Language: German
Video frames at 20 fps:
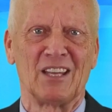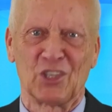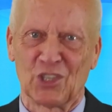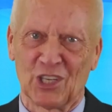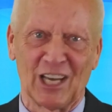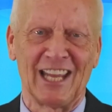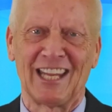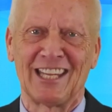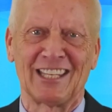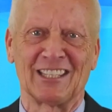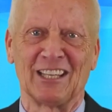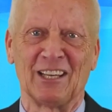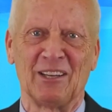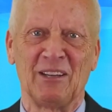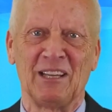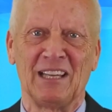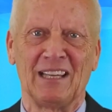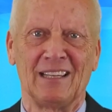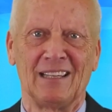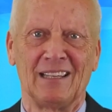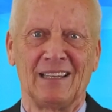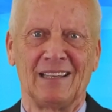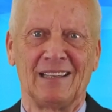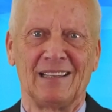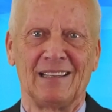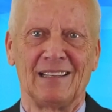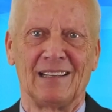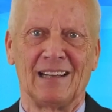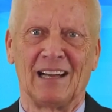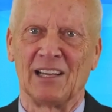schlechter
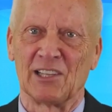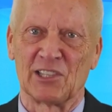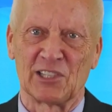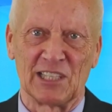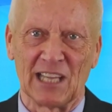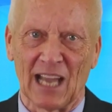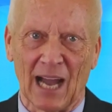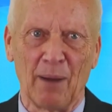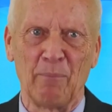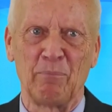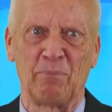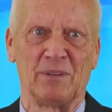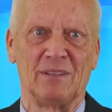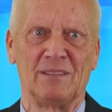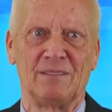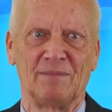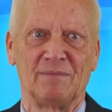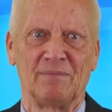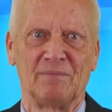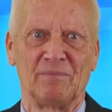als die Ampel